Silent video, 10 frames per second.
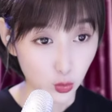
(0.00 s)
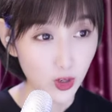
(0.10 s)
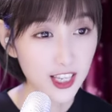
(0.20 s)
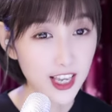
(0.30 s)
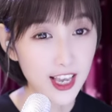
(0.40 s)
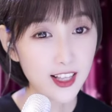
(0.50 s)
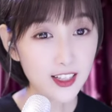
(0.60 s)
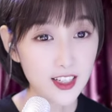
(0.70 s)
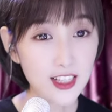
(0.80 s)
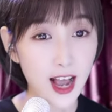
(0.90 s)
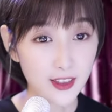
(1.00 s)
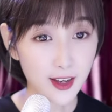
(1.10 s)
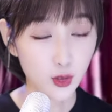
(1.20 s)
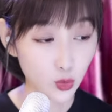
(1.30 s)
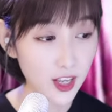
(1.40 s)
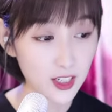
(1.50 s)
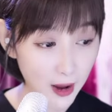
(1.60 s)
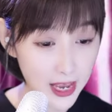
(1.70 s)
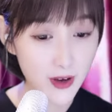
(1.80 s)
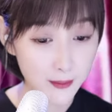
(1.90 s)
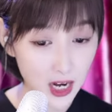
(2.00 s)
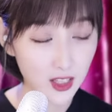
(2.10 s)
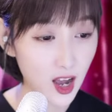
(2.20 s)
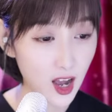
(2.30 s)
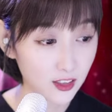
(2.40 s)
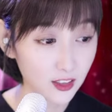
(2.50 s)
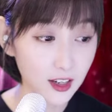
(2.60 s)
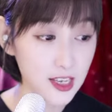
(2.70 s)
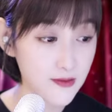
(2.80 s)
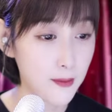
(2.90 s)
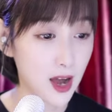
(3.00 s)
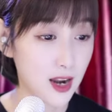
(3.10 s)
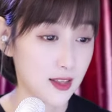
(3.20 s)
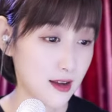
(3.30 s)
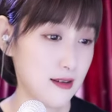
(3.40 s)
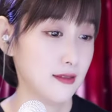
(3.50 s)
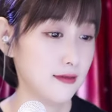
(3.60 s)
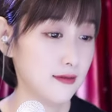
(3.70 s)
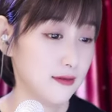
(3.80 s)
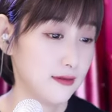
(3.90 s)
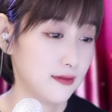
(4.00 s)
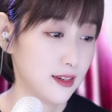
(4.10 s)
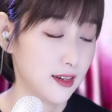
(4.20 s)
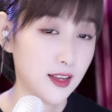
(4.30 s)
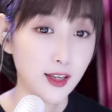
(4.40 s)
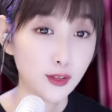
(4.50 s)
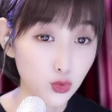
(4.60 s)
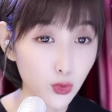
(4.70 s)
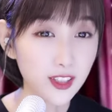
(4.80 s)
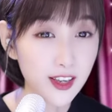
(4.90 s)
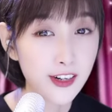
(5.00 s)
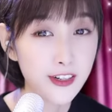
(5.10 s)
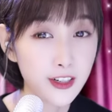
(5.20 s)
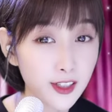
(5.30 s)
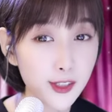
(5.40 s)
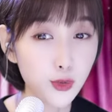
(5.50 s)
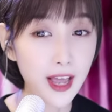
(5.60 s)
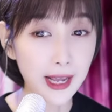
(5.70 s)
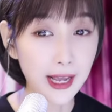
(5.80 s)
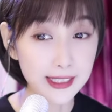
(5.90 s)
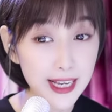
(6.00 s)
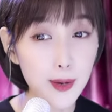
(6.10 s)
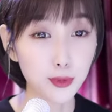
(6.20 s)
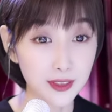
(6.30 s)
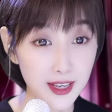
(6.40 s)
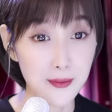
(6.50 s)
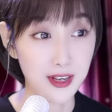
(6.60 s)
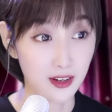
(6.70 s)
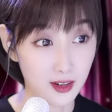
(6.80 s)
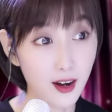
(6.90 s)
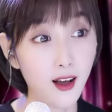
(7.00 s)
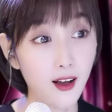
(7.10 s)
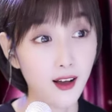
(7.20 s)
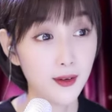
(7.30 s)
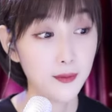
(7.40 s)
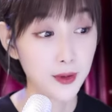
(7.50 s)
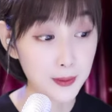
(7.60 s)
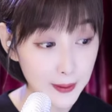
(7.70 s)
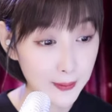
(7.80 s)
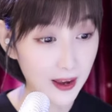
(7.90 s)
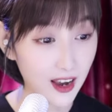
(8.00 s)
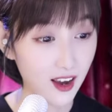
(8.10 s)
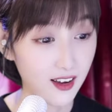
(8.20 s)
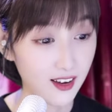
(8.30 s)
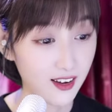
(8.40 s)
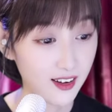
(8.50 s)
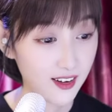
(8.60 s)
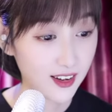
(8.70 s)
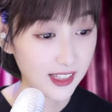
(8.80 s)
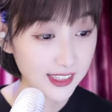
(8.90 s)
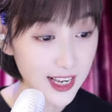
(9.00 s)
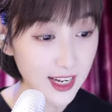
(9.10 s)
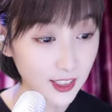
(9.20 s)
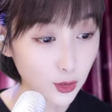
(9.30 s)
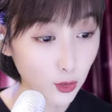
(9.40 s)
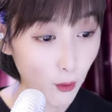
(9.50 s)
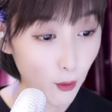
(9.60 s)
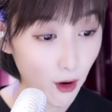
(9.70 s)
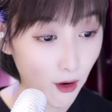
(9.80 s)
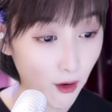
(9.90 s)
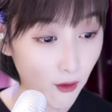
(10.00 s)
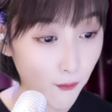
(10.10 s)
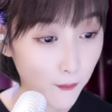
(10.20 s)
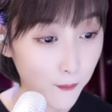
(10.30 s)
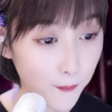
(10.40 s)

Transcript: 昨天是咋的？昨天是买一碗麻辣烫扔一碗麻辣烫。昨天是喝酸奶再也不用舔皮儿了，明白没？这你懂吧？